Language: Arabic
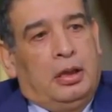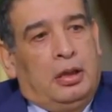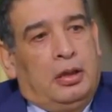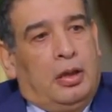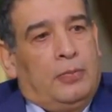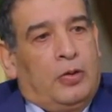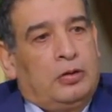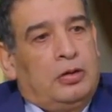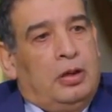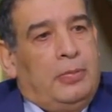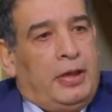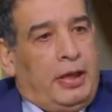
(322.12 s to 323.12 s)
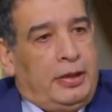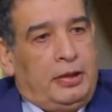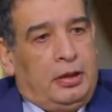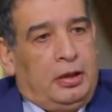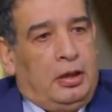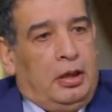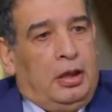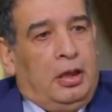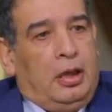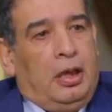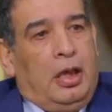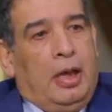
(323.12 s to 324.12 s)
الامراض المناعيه ايوه
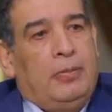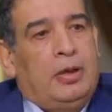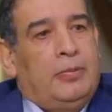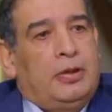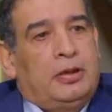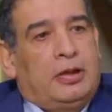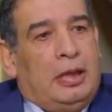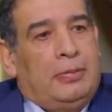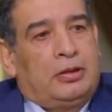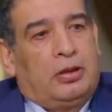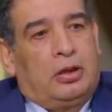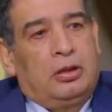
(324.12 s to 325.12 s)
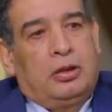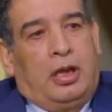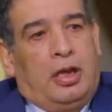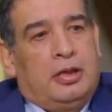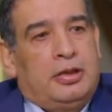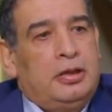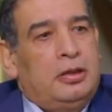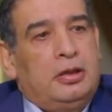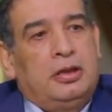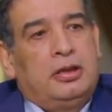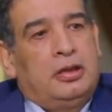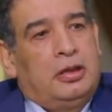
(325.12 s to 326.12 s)
قبل ما نتكلم عن التقرير عايزين
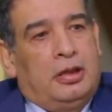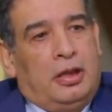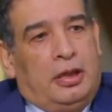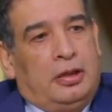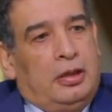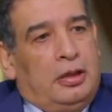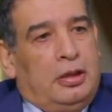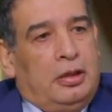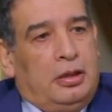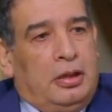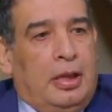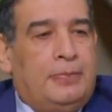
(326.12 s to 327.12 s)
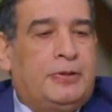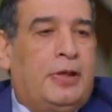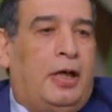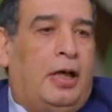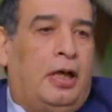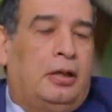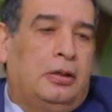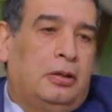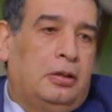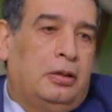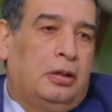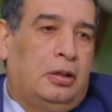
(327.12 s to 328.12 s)
ندي يعني نبذه عن
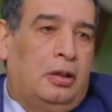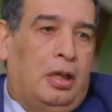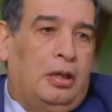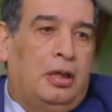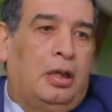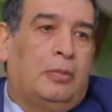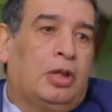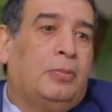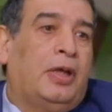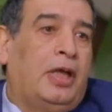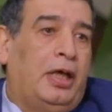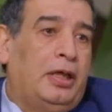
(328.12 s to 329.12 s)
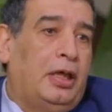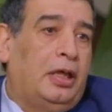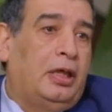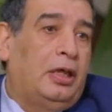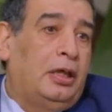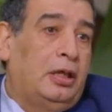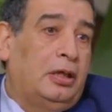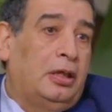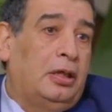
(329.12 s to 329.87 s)
الامراض, الأمراض المناعيه الجلديه